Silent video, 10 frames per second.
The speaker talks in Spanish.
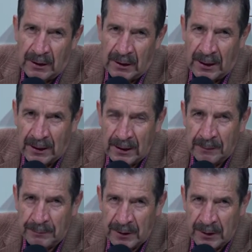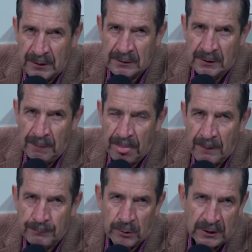la EPS
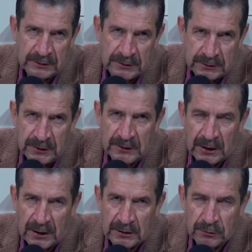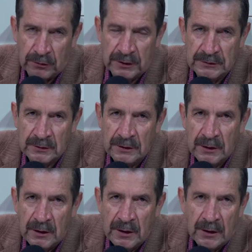por las distintas razones
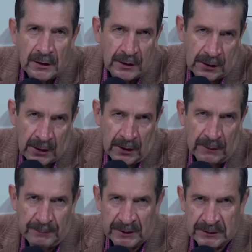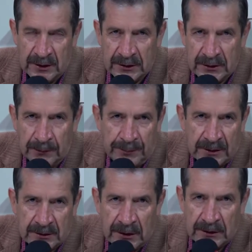que el paciente
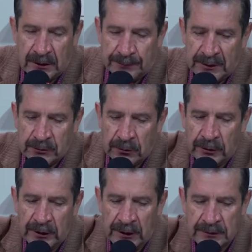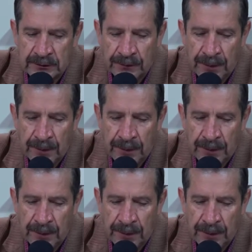presente patologías.